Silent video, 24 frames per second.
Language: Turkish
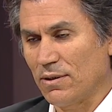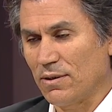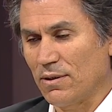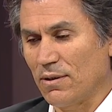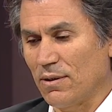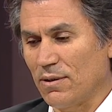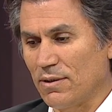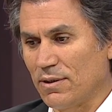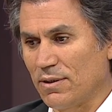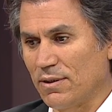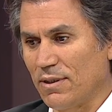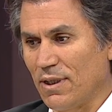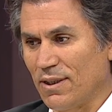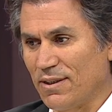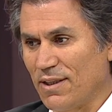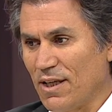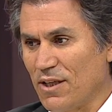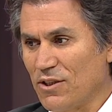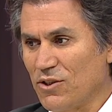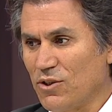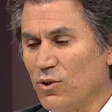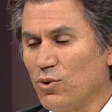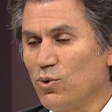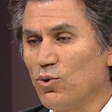
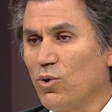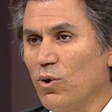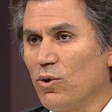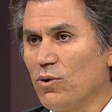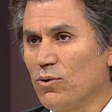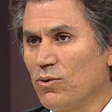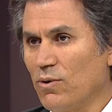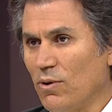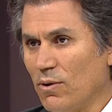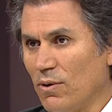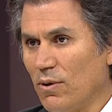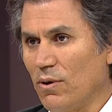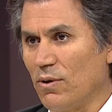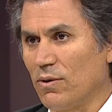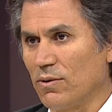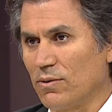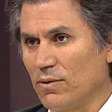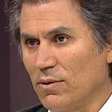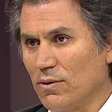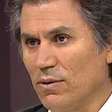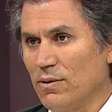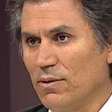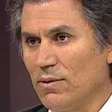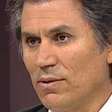stratejinin dolu dolu
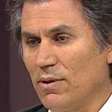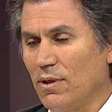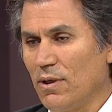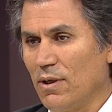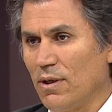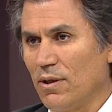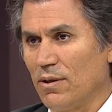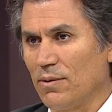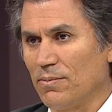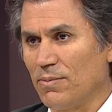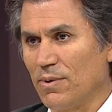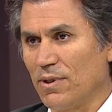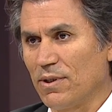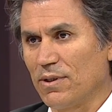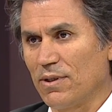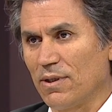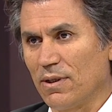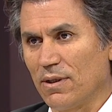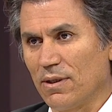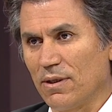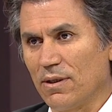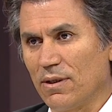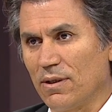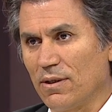olduğu bir
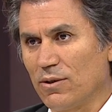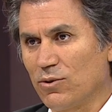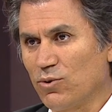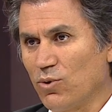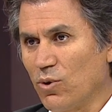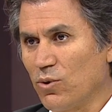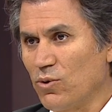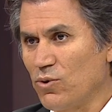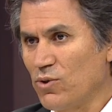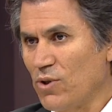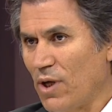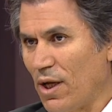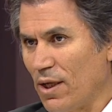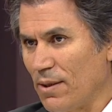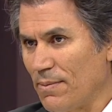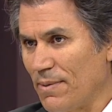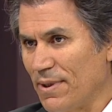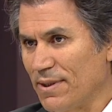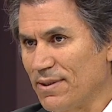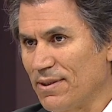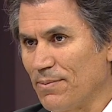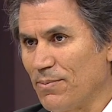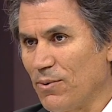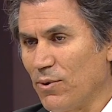e, sonuç
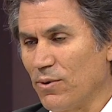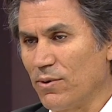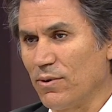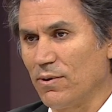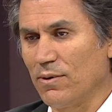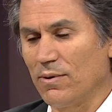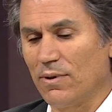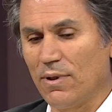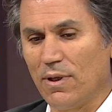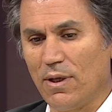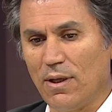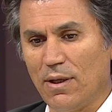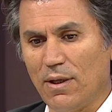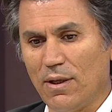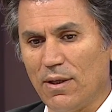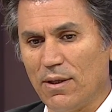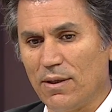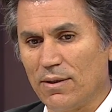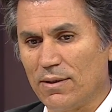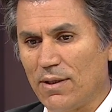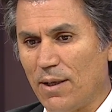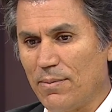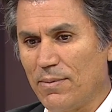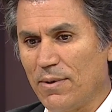alma sporu.
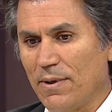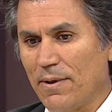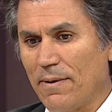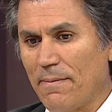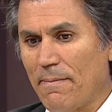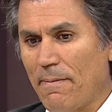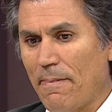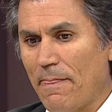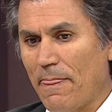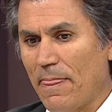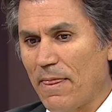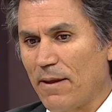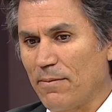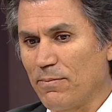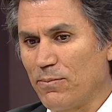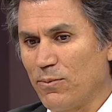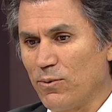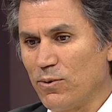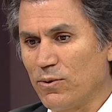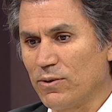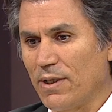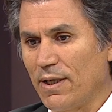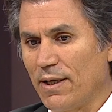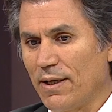Tabi
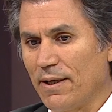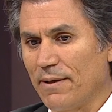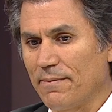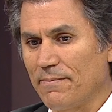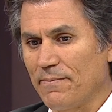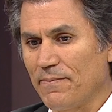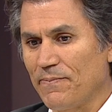burada